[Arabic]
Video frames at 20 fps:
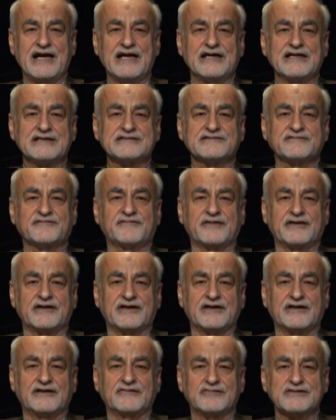يصف
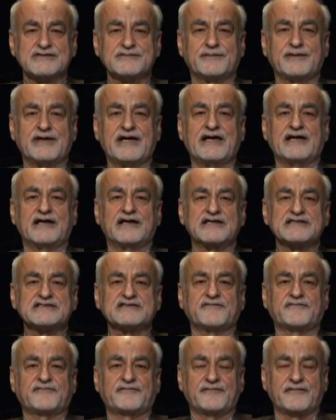آه، يصبح يعني
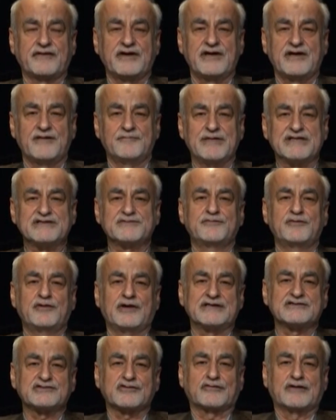نصف
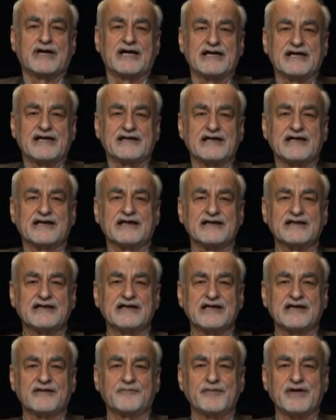مجموع السكان يعني
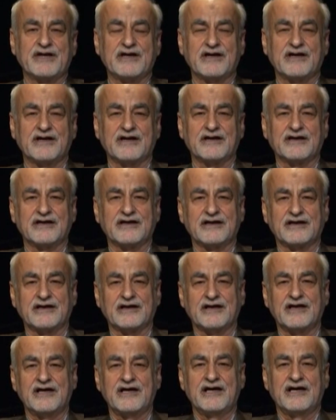الكثير من
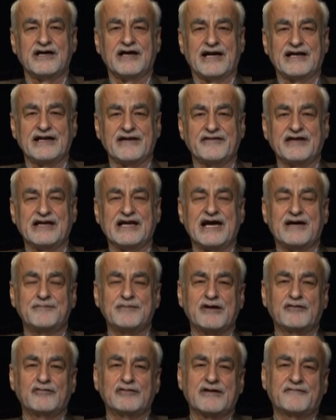الذين
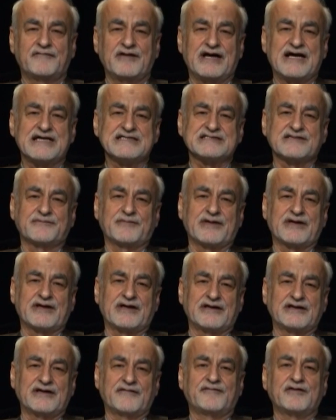يعملون في
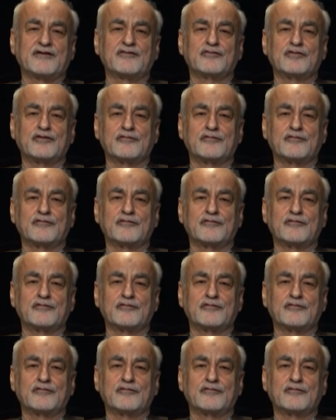العاصمة يفدون